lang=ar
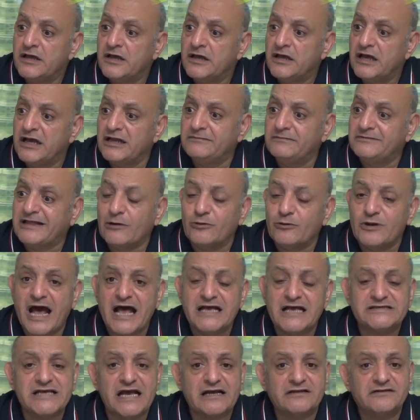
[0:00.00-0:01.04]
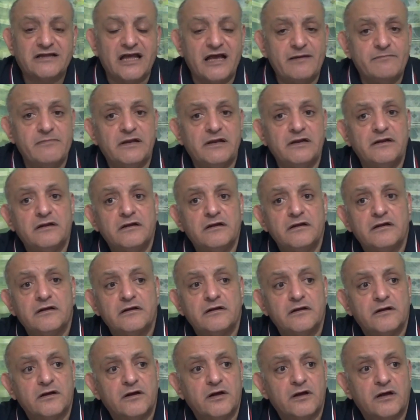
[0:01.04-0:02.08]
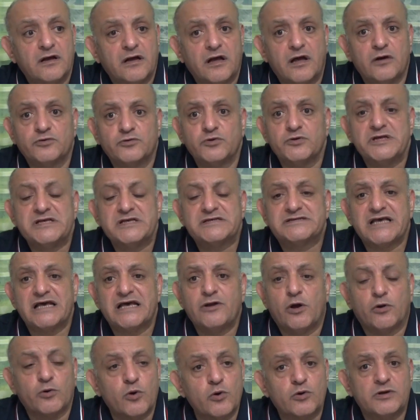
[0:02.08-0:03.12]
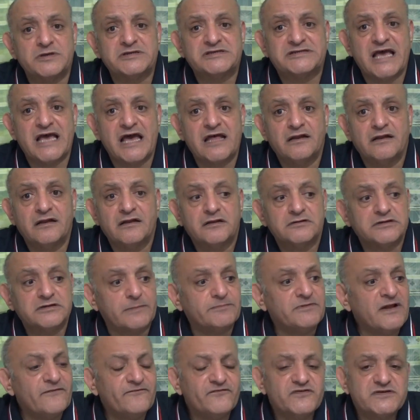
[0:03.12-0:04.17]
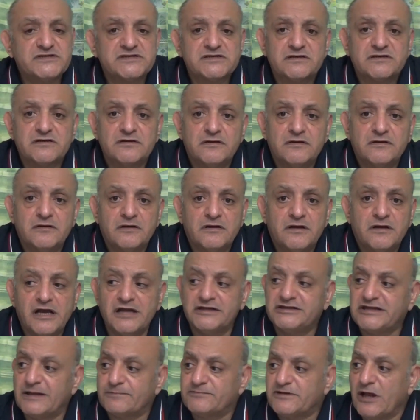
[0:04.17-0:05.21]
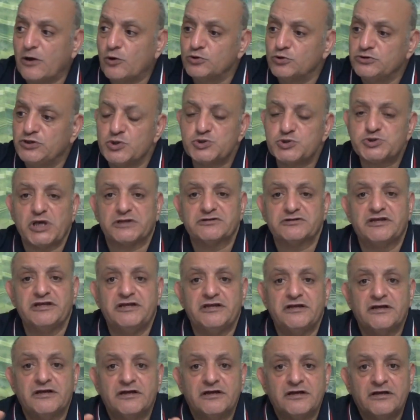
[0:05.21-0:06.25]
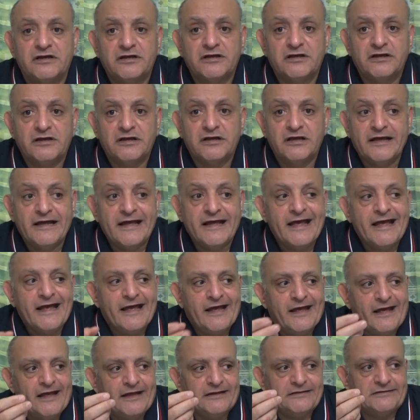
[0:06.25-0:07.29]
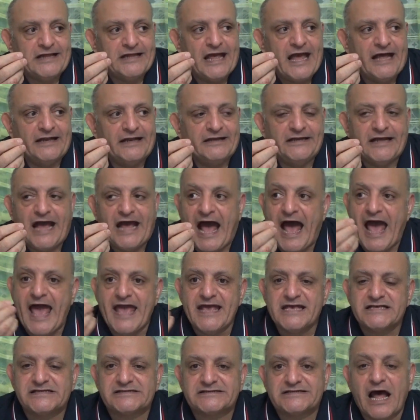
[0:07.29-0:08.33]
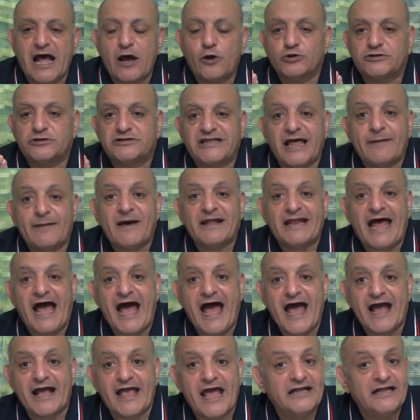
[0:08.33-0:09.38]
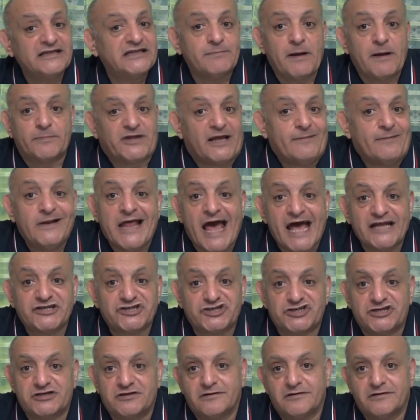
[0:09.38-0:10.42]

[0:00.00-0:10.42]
الدوله عايزاك تعمل قانون انسان حقوق انسان طب نفذ انت بتاخد دي قصاد دي انت يعني عايز تاخد تمن حاجه انت ما بتعملهاش